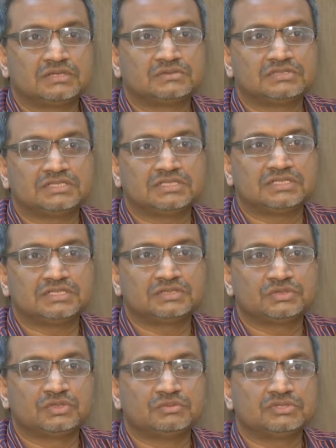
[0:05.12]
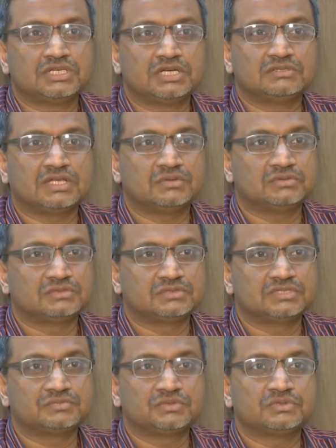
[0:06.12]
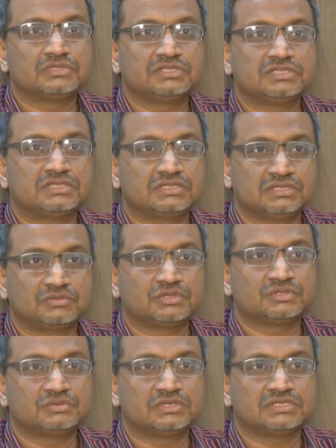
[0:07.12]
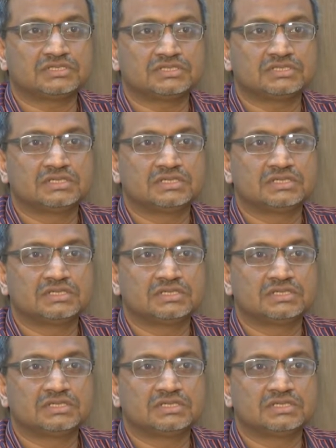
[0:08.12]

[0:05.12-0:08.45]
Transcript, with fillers: তা হচ্ছে সবুজায়ন এবং হচ্ছে প্রকৃতির সাথে বসবাস